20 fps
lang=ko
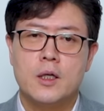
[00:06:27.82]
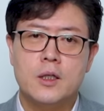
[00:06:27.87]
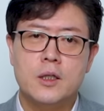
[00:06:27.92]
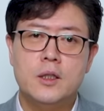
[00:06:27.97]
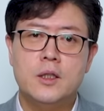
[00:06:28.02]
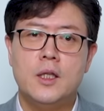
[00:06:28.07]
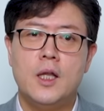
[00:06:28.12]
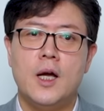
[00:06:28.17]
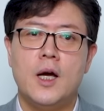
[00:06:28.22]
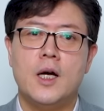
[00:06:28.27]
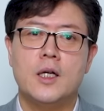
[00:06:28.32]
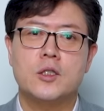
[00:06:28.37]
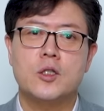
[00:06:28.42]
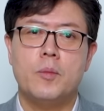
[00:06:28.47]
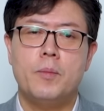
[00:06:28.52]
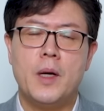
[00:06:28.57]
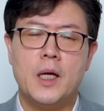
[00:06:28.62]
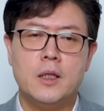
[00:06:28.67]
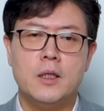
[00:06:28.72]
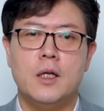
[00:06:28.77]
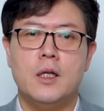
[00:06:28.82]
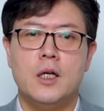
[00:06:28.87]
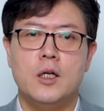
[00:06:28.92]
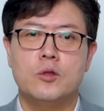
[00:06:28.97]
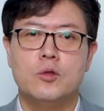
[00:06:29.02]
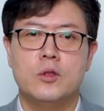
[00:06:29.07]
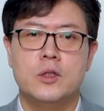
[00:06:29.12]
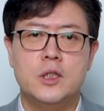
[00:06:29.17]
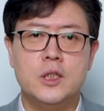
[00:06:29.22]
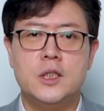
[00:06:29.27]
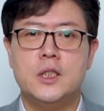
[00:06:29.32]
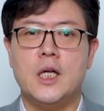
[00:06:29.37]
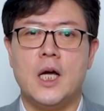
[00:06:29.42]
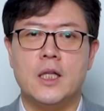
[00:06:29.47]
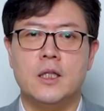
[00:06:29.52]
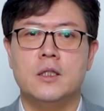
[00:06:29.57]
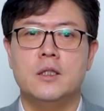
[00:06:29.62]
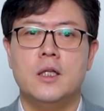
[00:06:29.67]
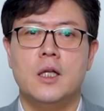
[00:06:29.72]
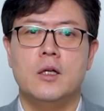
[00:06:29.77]
그때 가서 판단해도 늦지
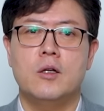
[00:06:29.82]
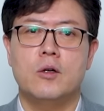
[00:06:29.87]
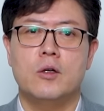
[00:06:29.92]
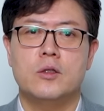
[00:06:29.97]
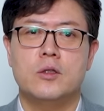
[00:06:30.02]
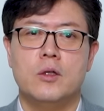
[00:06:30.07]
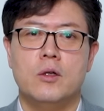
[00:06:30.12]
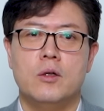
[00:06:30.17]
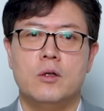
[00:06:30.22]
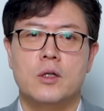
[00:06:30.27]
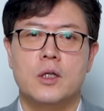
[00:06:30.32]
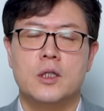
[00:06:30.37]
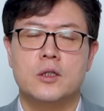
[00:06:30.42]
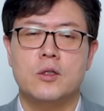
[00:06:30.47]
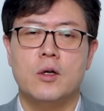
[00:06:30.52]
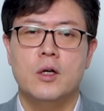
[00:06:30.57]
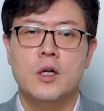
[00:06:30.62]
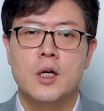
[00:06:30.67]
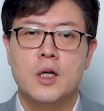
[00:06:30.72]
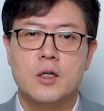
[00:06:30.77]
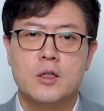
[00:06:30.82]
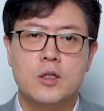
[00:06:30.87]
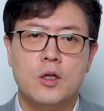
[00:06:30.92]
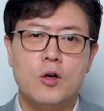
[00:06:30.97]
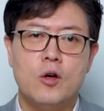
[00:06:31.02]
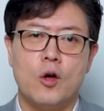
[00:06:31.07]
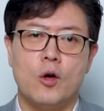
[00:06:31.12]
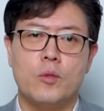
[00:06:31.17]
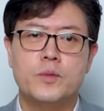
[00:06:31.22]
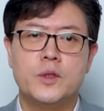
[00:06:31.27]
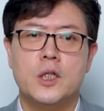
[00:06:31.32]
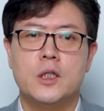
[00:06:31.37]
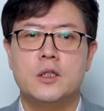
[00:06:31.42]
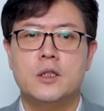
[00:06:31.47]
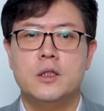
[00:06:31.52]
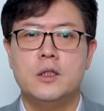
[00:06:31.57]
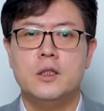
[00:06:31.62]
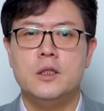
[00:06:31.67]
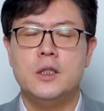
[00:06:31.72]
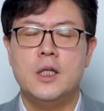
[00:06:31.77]
않는다는 거죠. 그래서 그런
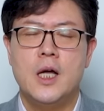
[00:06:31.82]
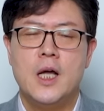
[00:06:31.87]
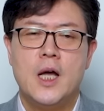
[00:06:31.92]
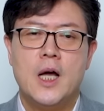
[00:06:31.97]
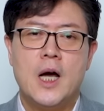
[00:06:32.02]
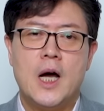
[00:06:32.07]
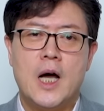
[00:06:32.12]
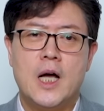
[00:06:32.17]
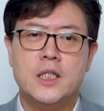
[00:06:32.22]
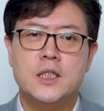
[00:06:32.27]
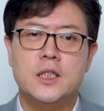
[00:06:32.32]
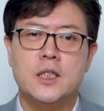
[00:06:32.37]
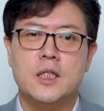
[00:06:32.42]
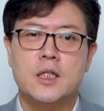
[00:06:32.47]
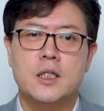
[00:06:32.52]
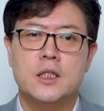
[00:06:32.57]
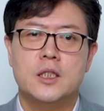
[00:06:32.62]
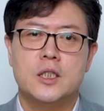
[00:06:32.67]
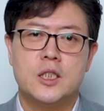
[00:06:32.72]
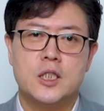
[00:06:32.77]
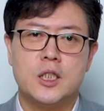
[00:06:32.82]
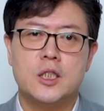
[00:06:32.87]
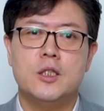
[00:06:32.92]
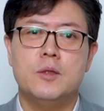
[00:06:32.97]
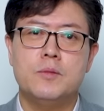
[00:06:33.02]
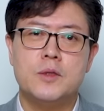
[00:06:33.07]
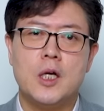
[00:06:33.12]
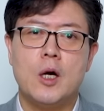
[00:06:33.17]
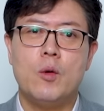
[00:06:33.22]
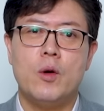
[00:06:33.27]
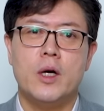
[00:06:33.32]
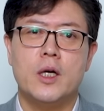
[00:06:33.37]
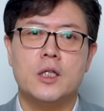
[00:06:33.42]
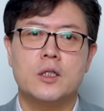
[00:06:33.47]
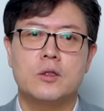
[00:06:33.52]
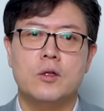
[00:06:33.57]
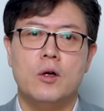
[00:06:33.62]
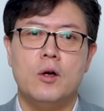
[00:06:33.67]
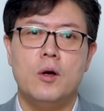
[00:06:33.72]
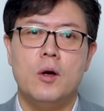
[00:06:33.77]
업체들은 아직 지금
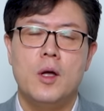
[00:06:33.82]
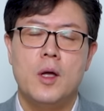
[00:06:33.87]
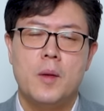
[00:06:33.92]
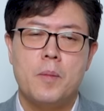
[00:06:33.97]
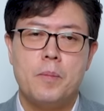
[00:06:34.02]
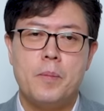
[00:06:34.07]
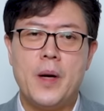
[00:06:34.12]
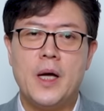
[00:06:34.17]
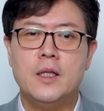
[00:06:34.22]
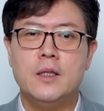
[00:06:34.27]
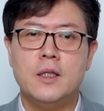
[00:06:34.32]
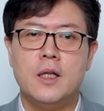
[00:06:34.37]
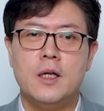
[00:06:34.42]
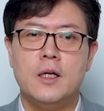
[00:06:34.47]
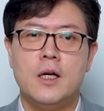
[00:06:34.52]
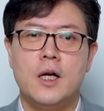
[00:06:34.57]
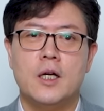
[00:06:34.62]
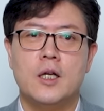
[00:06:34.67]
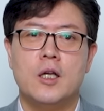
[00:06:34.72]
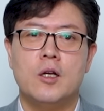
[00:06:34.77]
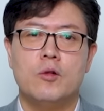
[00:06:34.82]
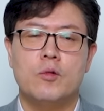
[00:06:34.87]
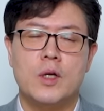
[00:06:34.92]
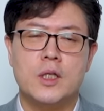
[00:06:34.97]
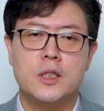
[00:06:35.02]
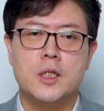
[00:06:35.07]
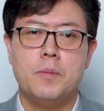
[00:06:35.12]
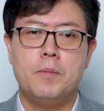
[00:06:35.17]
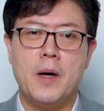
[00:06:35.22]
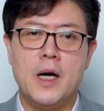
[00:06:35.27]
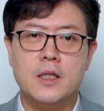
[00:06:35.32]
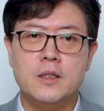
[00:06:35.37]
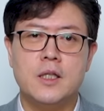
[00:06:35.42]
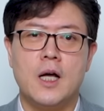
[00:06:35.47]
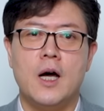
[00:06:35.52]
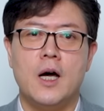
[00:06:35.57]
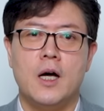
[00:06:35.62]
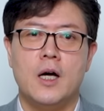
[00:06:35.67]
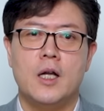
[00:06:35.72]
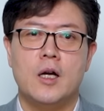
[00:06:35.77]
상황에서 판단을 하기에는 굉장히
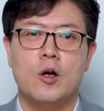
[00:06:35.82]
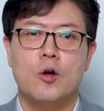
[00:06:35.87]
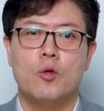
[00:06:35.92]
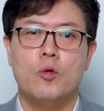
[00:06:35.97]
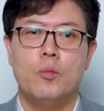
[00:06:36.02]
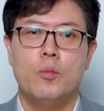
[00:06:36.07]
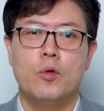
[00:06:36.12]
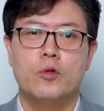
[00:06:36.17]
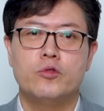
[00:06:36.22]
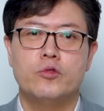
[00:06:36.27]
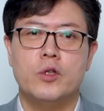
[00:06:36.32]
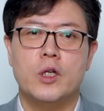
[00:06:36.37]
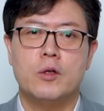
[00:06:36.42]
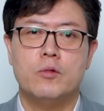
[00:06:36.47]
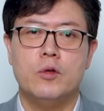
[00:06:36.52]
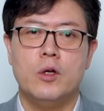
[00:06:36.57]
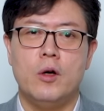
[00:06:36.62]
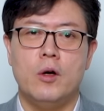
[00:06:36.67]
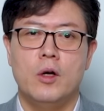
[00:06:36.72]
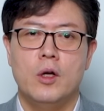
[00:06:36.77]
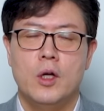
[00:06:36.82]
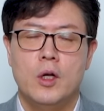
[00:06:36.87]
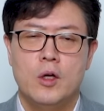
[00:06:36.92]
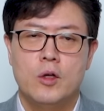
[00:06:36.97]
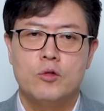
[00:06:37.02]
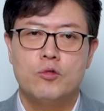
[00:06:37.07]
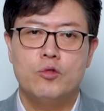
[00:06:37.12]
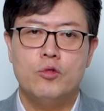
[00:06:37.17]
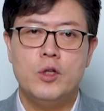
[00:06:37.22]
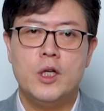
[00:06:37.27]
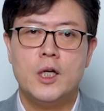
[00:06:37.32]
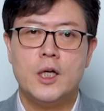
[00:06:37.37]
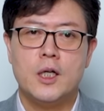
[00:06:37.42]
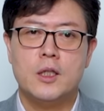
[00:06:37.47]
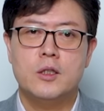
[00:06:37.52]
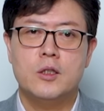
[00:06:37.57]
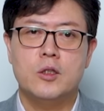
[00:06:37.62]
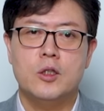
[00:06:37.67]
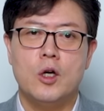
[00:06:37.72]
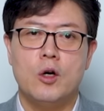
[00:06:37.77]
빠르다라고 볼 수 있고요. 루닛
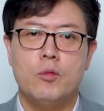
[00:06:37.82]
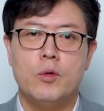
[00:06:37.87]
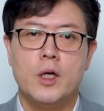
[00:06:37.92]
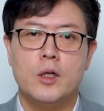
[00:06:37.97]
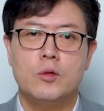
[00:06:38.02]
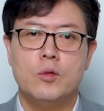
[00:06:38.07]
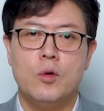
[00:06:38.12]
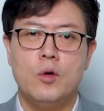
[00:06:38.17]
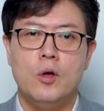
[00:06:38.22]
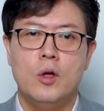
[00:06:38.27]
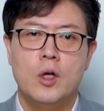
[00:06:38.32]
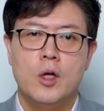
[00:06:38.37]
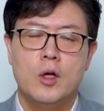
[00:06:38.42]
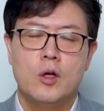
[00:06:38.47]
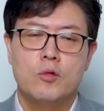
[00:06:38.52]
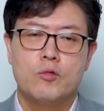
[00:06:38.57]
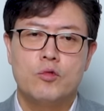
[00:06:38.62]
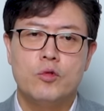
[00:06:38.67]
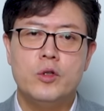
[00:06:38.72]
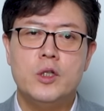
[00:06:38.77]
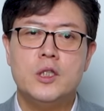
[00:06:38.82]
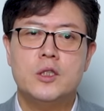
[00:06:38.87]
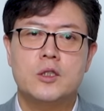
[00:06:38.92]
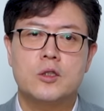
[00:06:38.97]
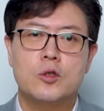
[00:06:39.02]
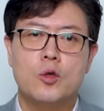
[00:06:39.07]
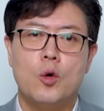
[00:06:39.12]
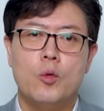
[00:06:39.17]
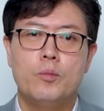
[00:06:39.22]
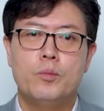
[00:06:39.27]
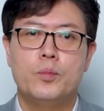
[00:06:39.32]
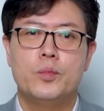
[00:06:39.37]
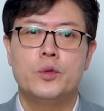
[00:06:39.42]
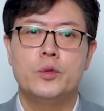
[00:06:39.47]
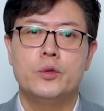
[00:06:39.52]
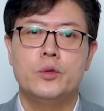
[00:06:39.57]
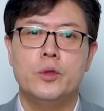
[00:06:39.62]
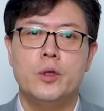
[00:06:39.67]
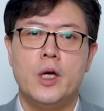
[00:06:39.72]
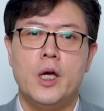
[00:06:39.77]
같은 경우에도 루닛
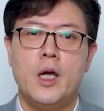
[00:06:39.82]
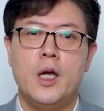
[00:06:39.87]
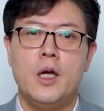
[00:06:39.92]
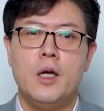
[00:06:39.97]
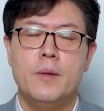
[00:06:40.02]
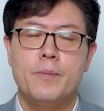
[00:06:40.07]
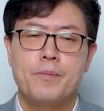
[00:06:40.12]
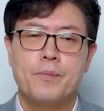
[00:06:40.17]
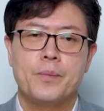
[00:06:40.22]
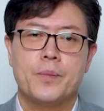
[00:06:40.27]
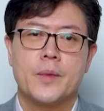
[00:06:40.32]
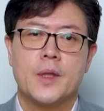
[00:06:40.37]
스코프의